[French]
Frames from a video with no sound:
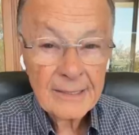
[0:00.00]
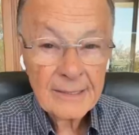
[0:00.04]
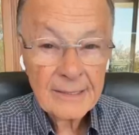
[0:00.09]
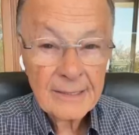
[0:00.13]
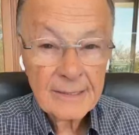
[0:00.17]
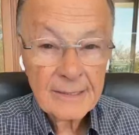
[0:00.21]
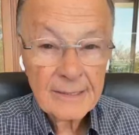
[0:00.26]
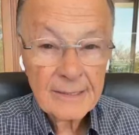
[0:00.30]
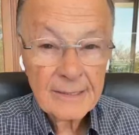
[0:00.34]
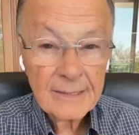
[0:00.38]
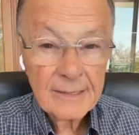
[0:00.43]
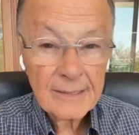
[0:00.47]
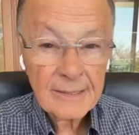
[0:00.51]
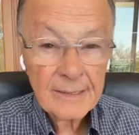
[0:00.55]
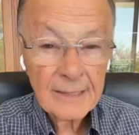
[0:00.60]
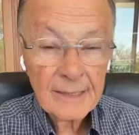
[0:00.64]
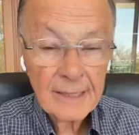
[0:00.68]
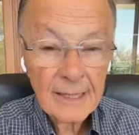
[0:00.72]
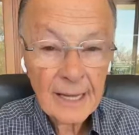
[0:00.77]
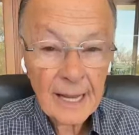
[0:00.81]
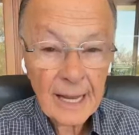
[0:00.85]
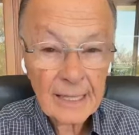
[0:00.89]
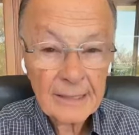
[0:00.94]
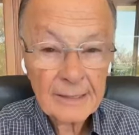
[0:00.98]
qui
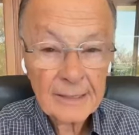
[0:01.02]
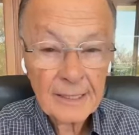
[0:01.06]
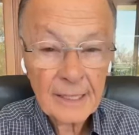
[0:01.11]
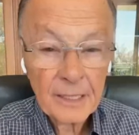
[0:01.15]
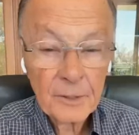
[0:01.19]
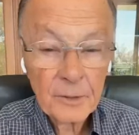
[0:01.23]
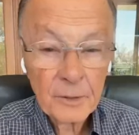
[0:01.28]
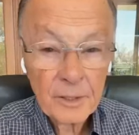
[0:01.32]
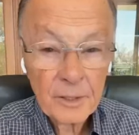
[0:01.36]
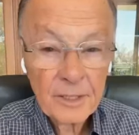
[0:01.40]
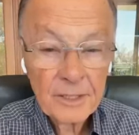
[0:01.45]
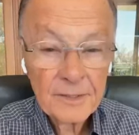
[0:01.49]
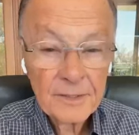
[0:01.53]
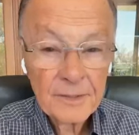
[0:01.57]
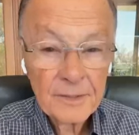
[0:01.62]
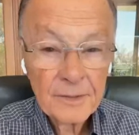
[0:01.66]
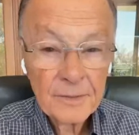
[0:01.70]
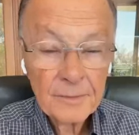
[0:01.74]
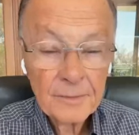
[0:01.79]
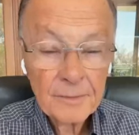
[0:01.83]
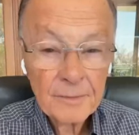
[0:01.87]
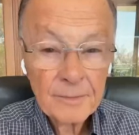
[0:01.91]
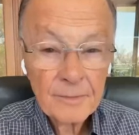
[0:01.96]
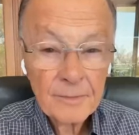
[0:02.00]

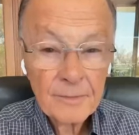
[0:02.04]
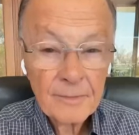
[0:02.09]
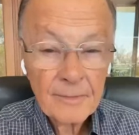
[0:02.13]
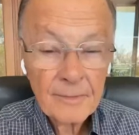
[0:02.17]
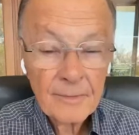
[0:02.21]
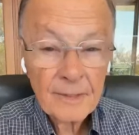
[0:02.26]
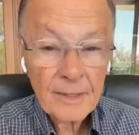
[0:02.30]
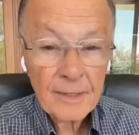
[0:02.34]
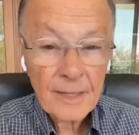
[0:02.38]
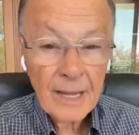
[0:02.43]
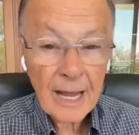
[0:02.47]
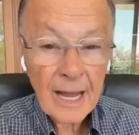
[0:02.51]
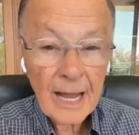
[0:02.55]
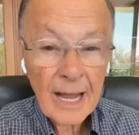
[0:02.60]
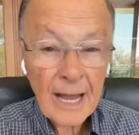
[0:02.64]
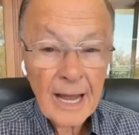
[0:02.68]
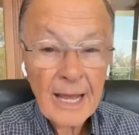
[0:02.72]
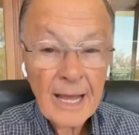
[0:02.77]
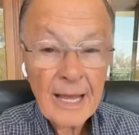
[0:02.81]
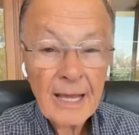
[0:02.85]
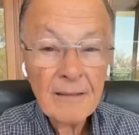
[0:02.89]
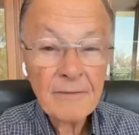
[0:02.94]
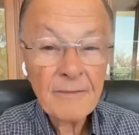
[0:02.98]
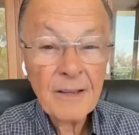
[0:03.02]
amène
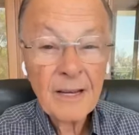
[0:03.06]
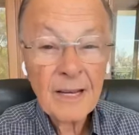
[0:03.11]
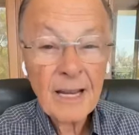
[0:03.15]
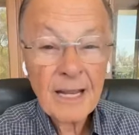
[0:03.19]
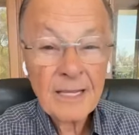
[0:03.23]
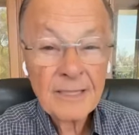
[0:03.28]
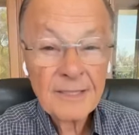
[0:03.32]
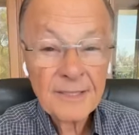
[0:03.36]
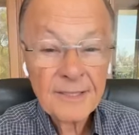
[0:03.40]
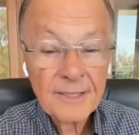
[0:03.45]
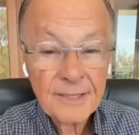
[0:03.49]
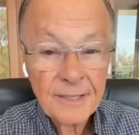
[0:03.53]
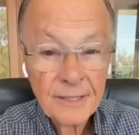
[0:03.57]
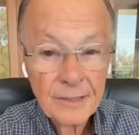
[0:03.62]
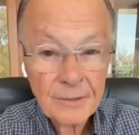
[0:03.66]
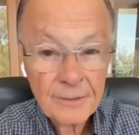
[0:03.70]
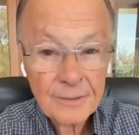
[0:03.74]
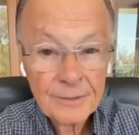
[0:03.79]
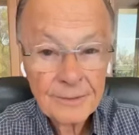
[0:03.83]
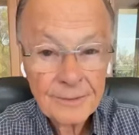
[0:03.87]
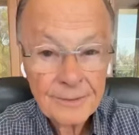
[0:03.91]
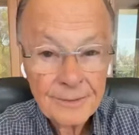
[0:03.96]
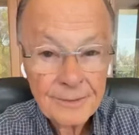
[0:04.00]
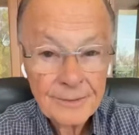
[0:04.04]
à nous la
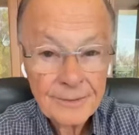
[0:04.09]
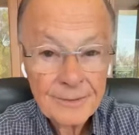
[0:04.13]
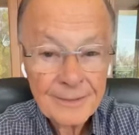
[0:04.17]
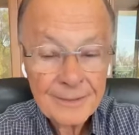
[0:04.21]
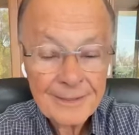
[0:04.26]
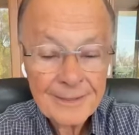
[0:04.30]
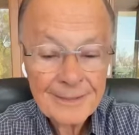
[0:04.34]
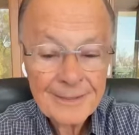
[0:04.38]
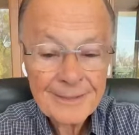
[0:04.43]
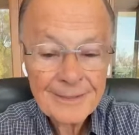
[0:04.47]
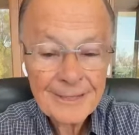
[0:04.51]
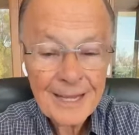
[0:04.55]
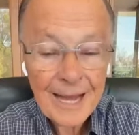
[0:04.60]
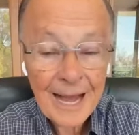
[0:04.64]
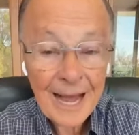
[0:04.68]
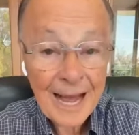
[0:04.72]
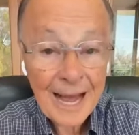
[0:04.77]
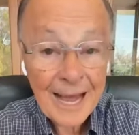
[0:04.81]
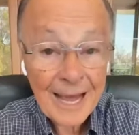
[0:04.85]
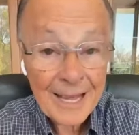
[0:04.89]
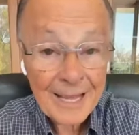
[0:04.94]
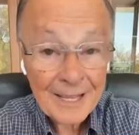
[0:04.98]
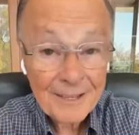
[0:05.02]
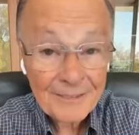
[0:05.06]
révélation
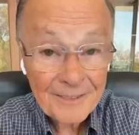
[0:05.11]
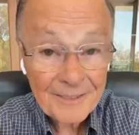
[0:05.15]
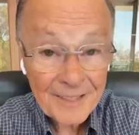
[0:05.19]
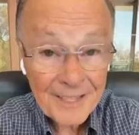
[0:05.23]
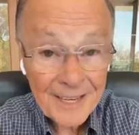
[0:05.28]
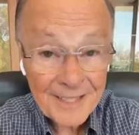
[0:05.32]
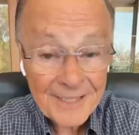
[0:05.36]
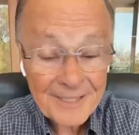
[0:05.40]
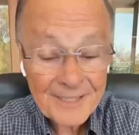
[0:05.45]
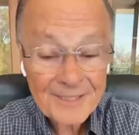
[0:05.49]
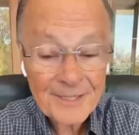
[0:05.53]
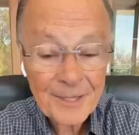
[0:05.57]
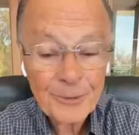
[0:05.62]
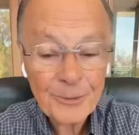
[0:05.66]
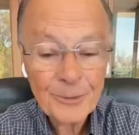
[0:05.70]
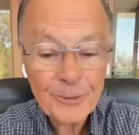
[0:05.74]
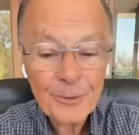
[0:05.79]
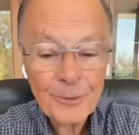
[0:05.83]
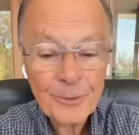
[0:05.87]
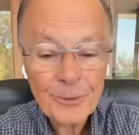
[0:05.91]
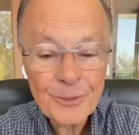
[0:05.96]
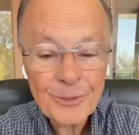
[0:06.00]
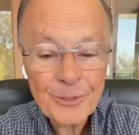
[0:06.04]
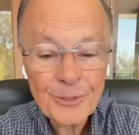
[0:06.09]
la
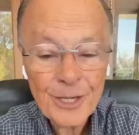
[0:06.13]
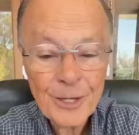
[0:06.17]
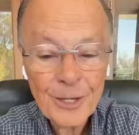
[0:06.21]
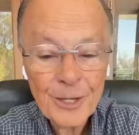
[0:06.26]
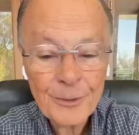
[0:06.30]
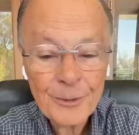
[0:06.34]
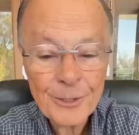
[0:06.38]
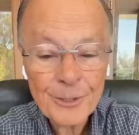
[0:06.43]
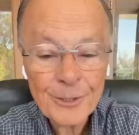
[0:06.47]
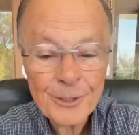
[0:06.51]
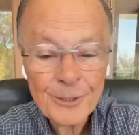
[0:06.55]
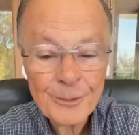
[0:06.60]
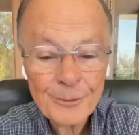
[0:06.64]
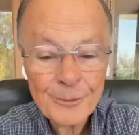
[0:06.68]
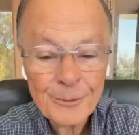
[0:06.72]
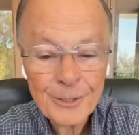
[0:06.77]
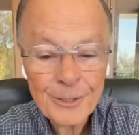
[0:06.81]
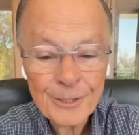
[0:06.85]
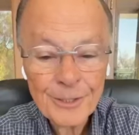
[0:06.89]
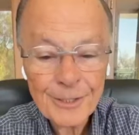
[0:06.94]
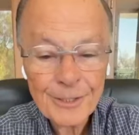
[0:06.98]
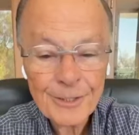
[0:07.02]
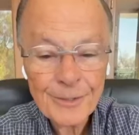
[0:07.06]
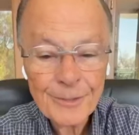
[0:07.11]
révélation du
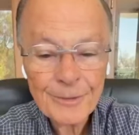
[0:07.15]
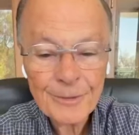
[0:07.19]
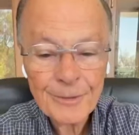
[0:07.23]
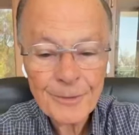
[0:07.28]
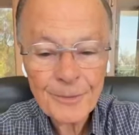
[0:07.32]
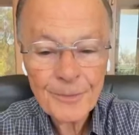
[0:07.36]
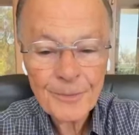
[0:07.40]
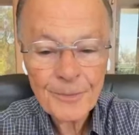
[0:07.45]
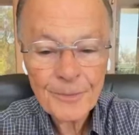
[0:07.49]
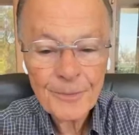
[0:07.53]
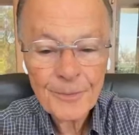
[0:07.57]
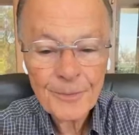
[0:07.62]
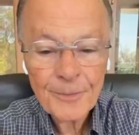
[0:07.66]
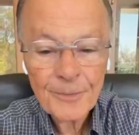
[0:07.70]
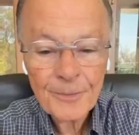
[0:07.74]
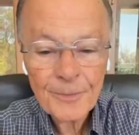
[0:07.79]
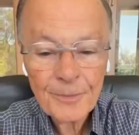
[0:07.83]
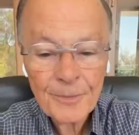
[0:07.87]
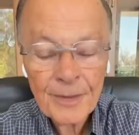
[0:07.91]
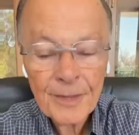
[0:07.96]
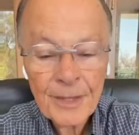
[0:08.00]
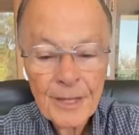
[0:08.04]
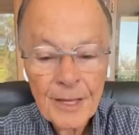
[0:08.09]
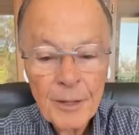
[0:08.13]
Seigneur
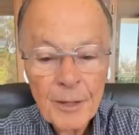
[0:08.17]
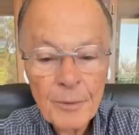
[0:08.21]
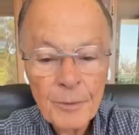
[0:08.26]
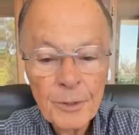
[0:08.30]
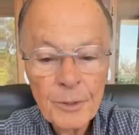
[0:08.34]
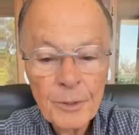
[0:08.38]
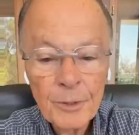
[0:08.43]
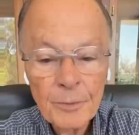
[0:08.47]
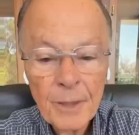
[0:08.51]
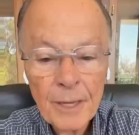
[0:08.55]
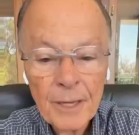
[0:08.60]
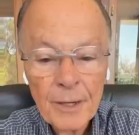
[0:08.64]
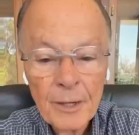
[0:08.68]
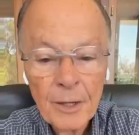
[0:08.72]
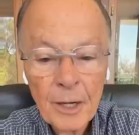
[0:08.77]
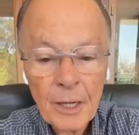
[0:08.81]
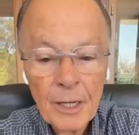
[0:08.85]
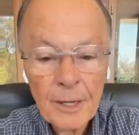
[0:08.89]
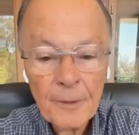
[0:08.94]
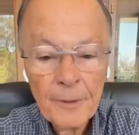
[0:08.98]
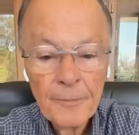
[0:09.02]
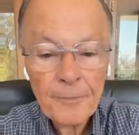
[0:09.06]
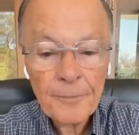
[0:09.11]
Jésus-Christ. Très bien.